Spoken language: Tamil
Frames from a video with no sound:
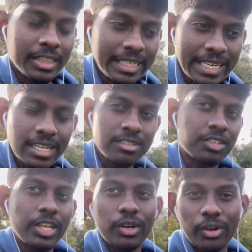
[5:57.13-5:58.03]
அந்த டீட்டெயில்ஸ்
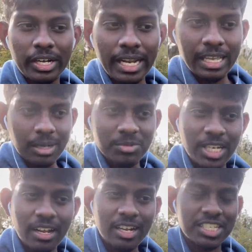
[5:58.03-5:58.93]
வந்து என்னோடய டெலிகிராம்
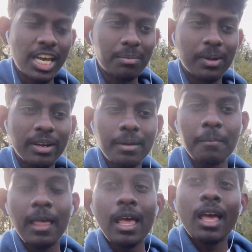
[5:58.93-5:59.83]
சேனலில் ஷேர் பண்ணுறேன்
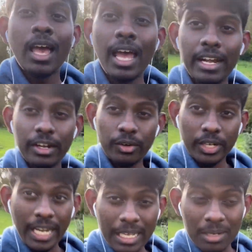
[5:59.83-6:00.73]
அண்ட் என்னோடய
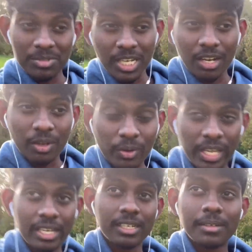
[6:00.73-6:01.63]
டெலிகிராம்
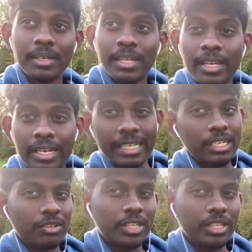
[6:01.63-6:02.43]
சேனலுடைய லிங்க்கை வந்து